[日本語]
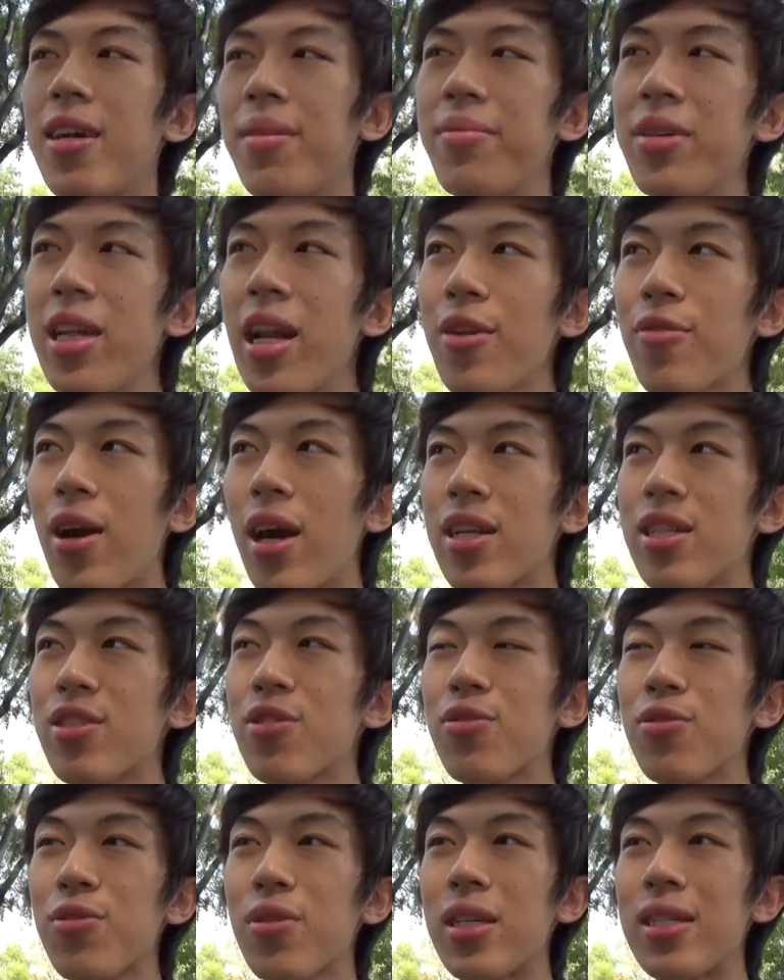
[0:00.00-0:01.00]
ミラノ発
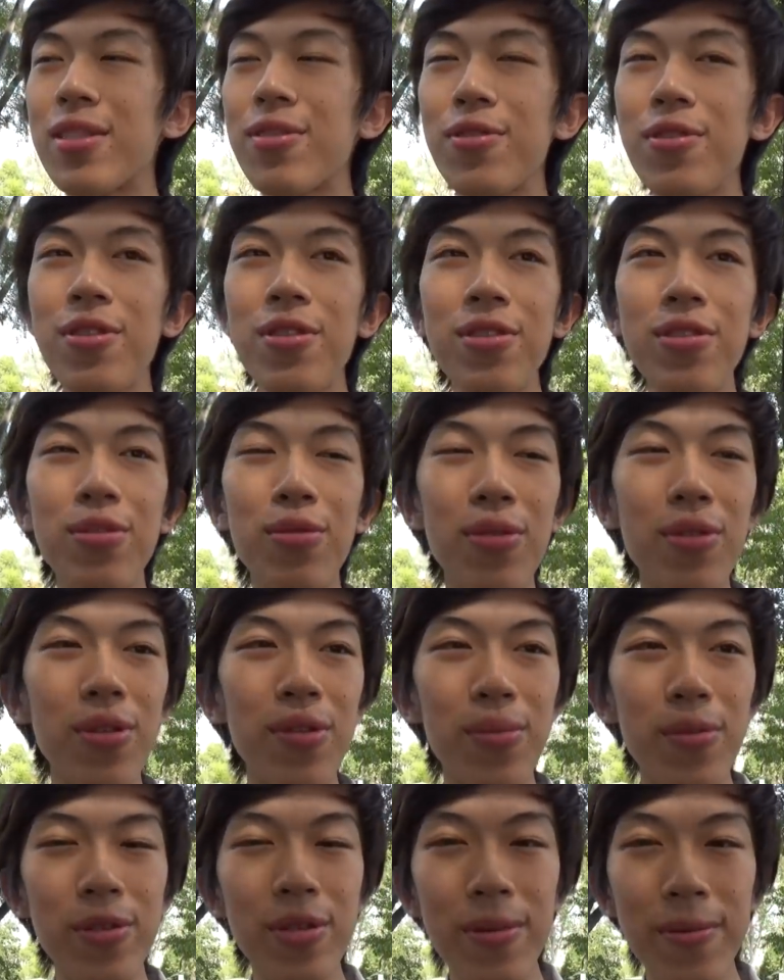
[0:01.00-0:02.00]
祥とかそういうところ
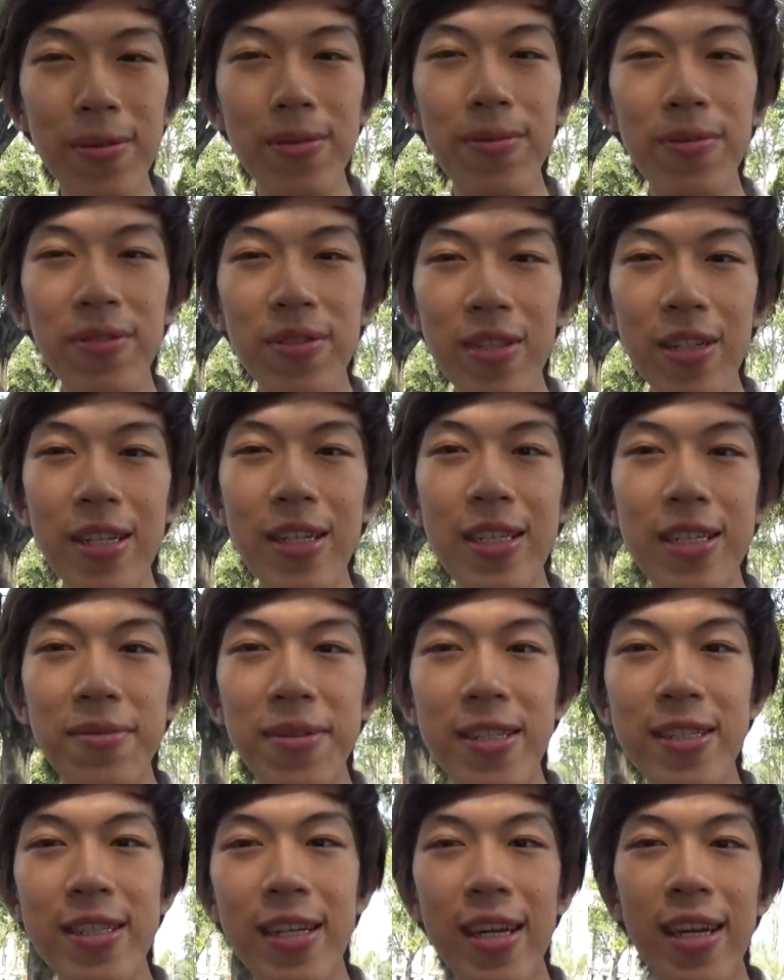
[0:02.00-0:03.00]
をもうそもそも抜きにし
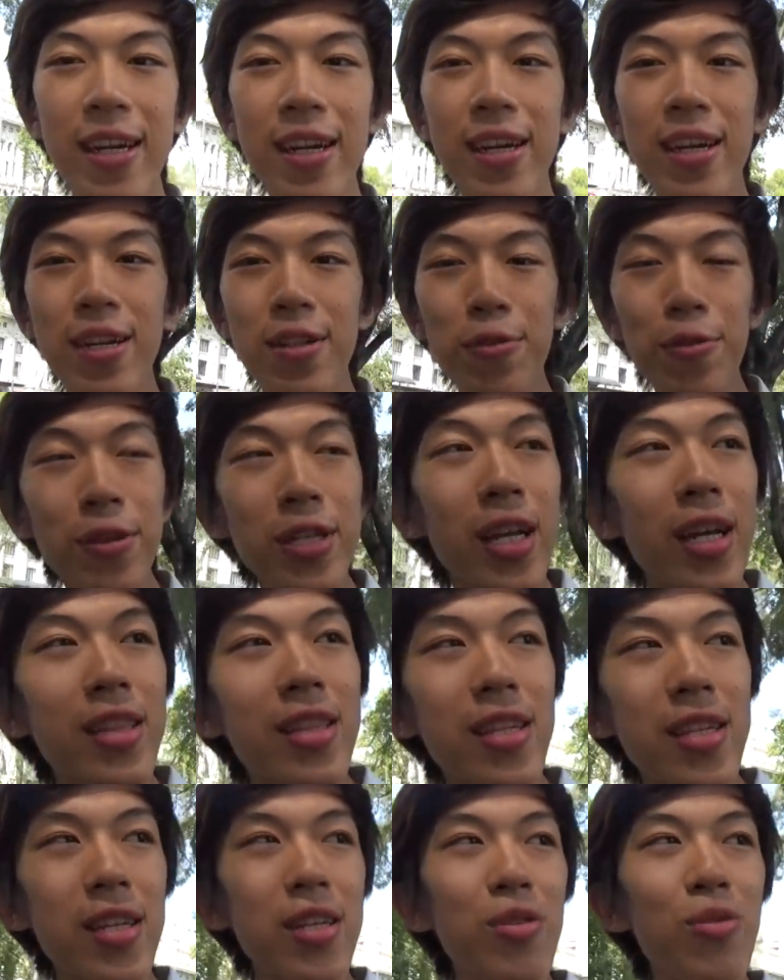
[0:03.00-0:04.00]
ましてドリアっ
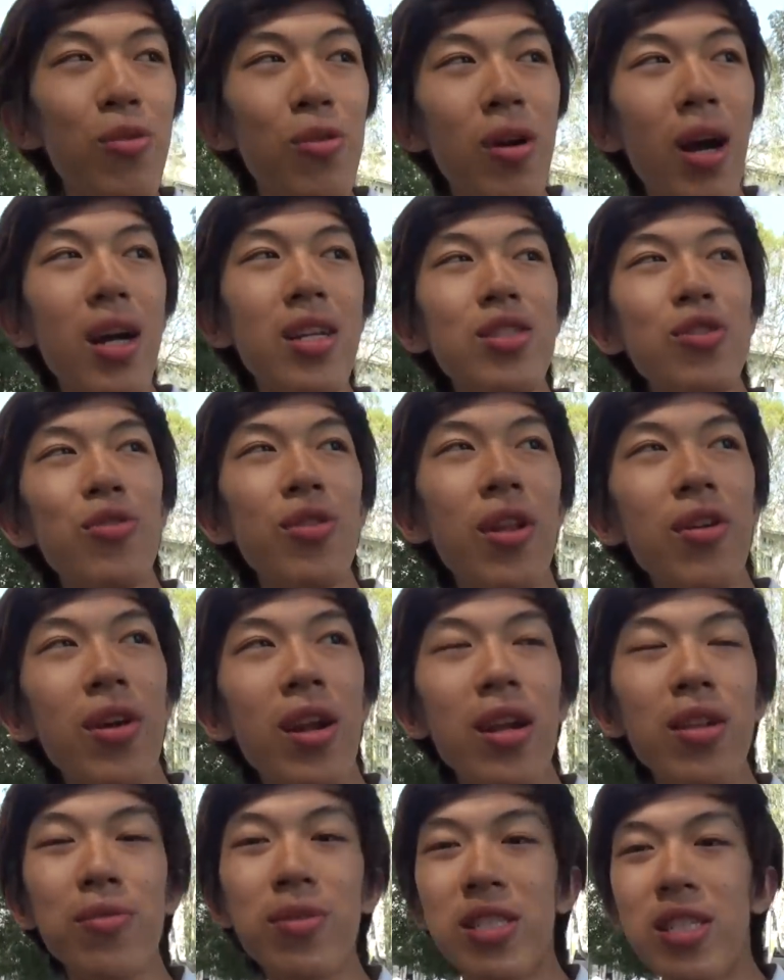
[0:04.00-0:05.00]
てねどこ発祥なの
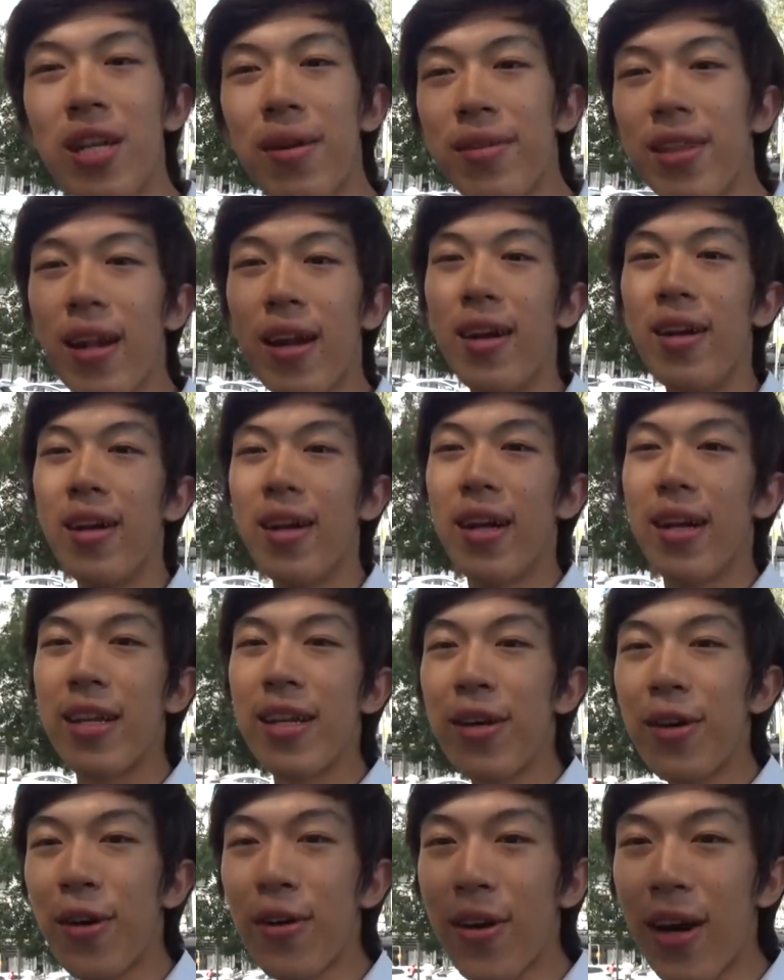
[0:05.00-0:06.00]
かなとか調べたら
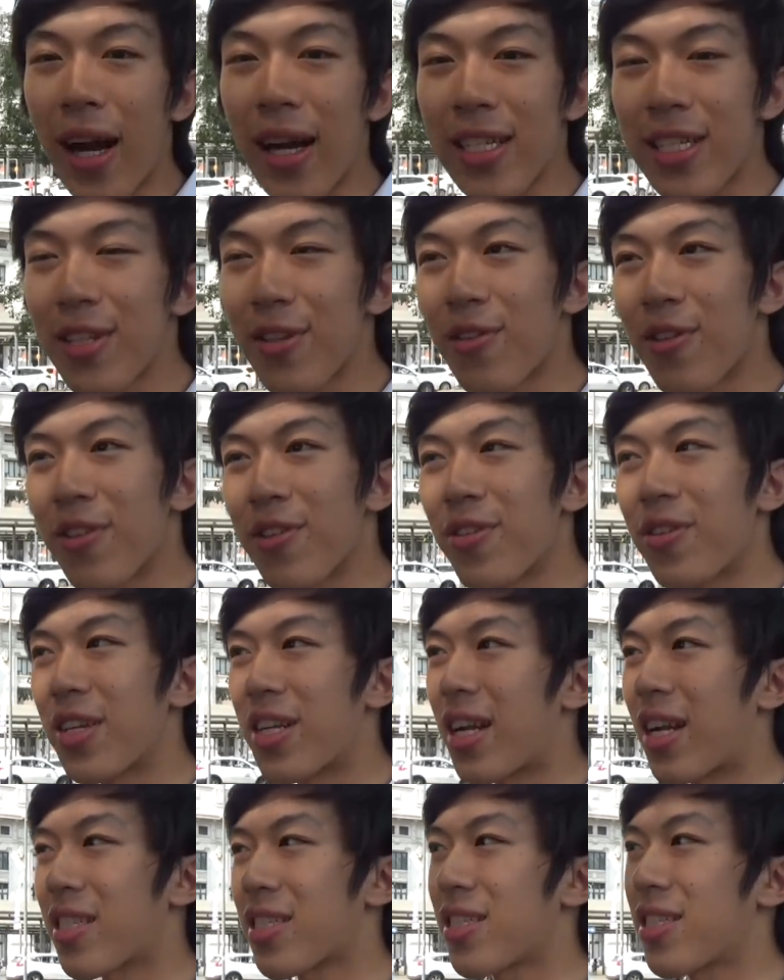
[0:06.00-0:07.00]
日本発祥の料
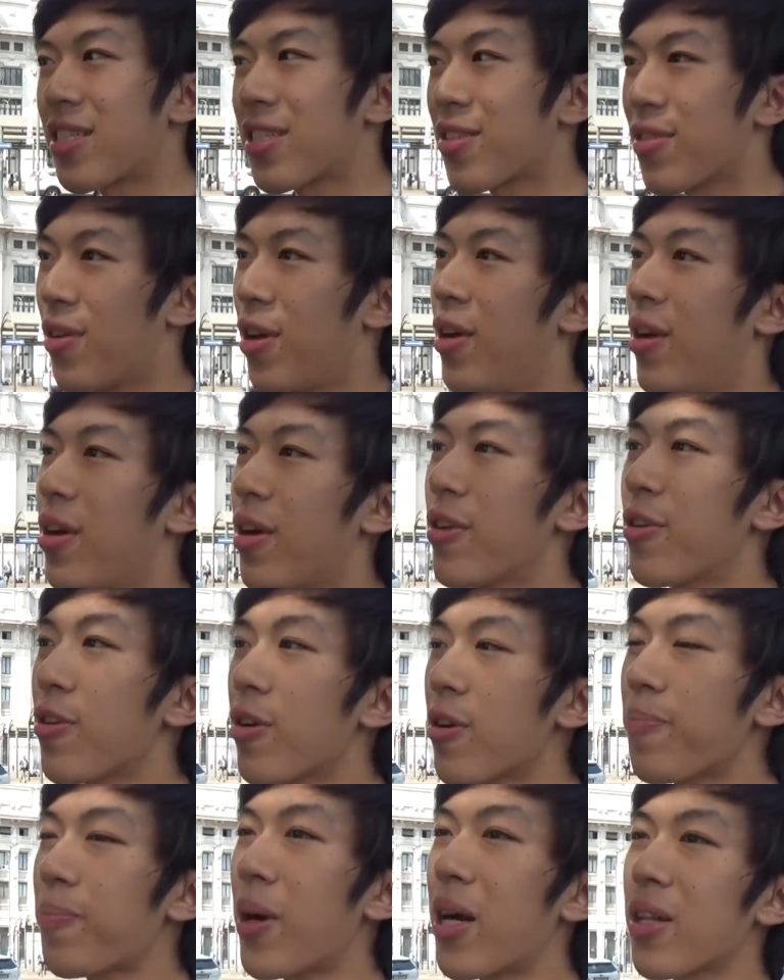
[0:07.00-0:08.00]
理らしいんですよ
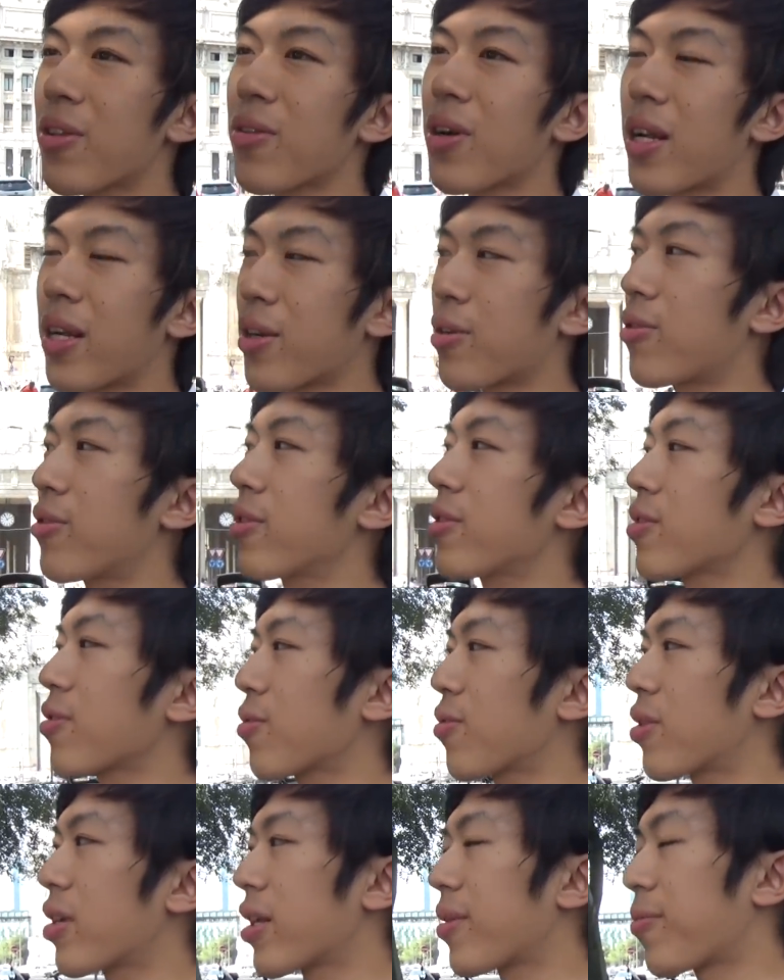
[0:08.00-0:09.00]
ヨーロッパとかねこういうと
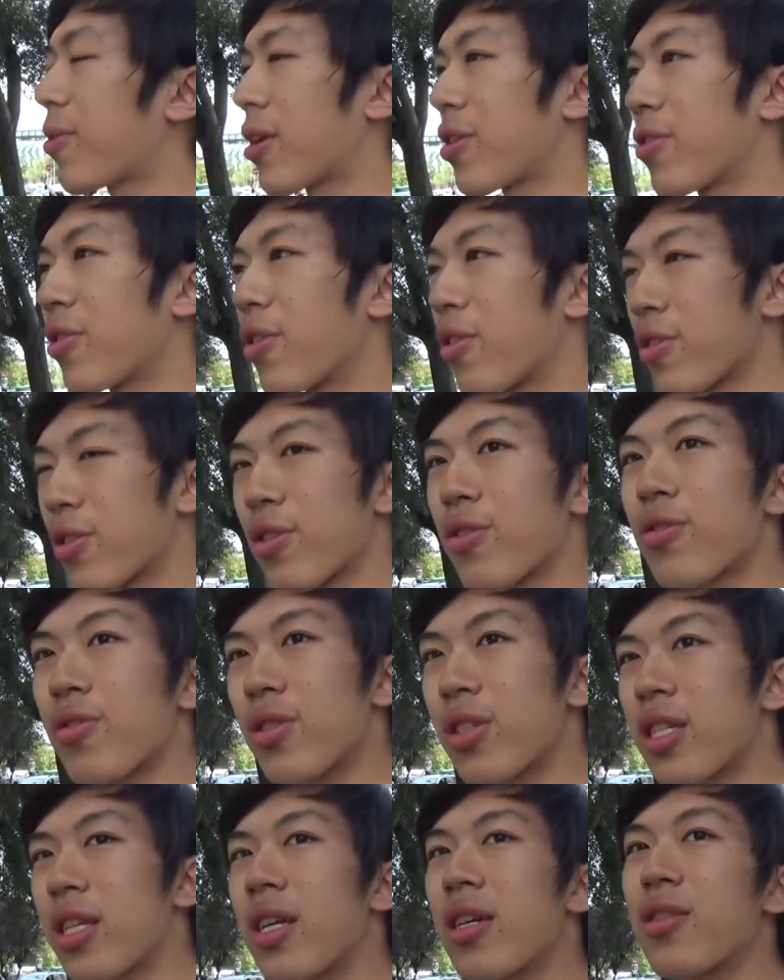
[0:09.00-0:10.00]
ころでもあの養殖と
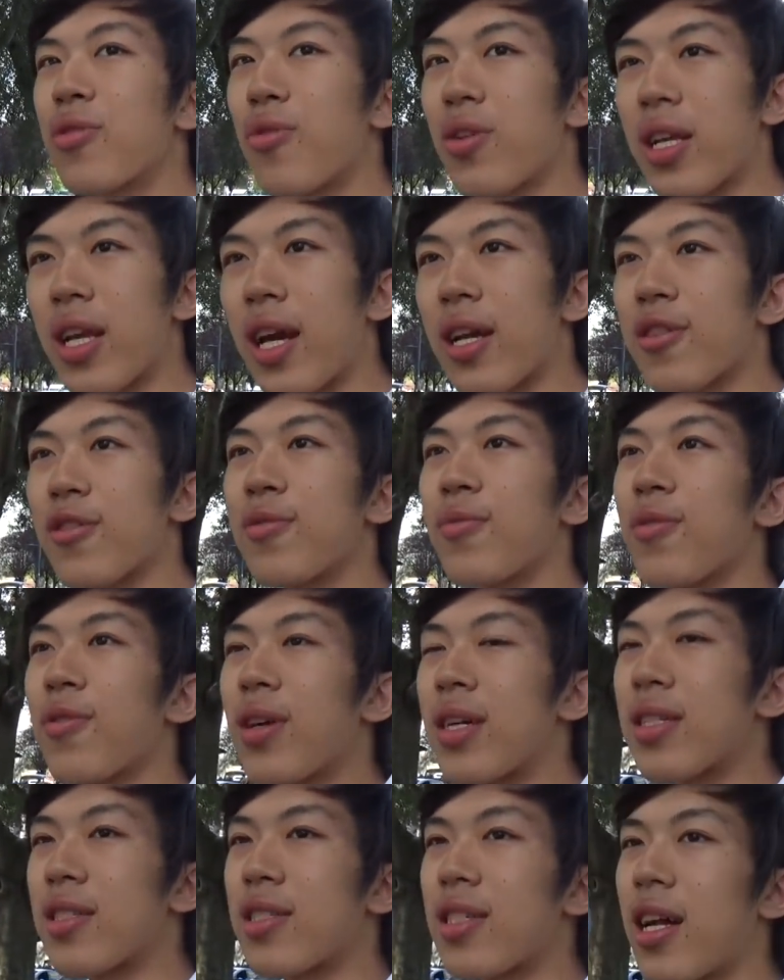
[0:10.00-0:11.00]
してドリアというもの
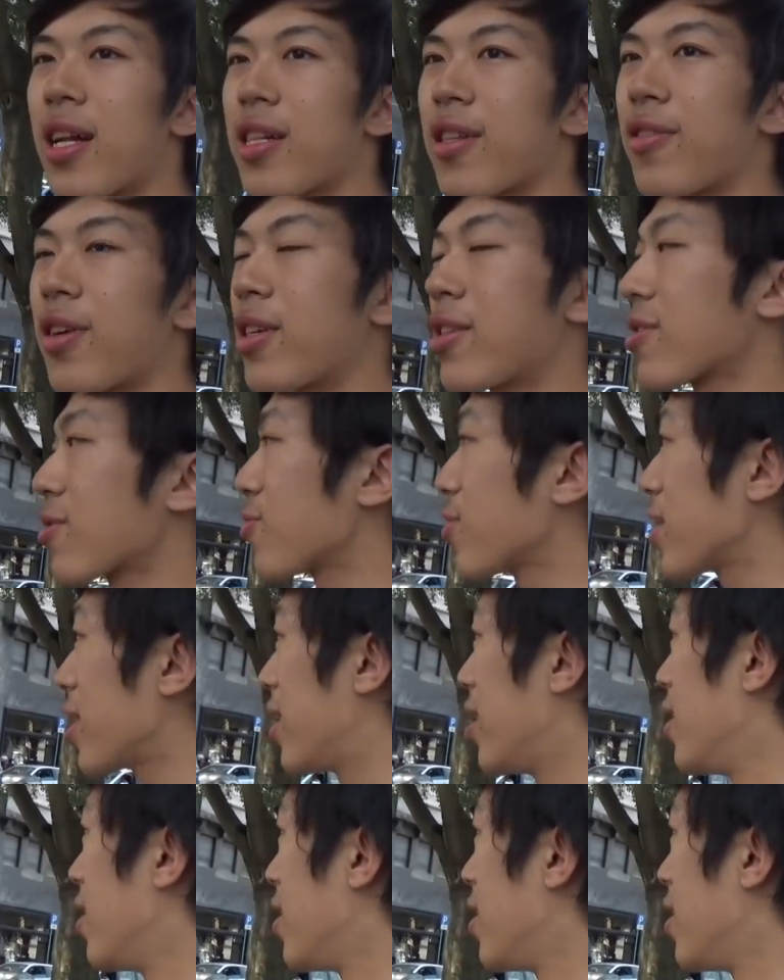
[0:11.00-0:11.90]
が作られてはいるそうで